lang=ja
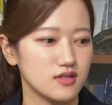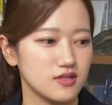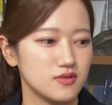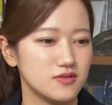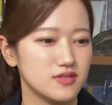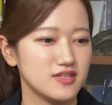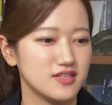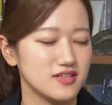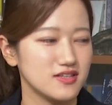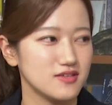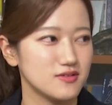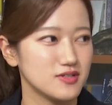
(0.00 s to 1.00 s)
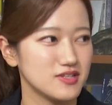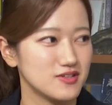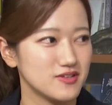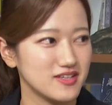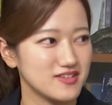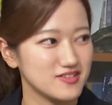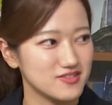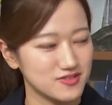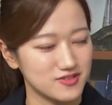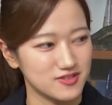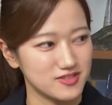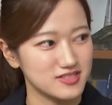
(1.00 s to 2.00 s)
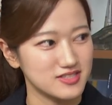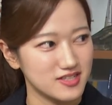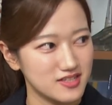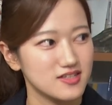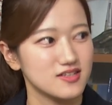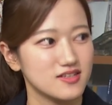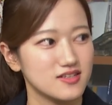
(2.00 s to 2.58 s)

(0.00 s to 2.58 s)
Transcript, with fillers: 領域を広げることということは、